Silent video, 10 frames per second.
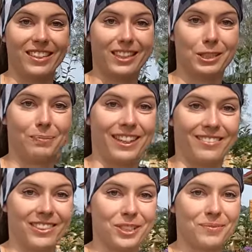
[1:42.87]
Da
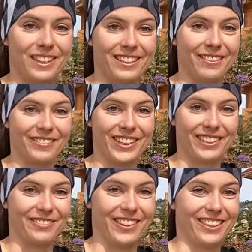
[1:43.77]
springen wir später auf
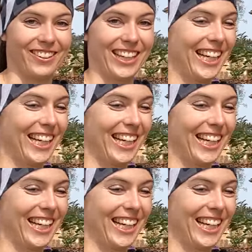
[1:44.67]
jeden Fall noch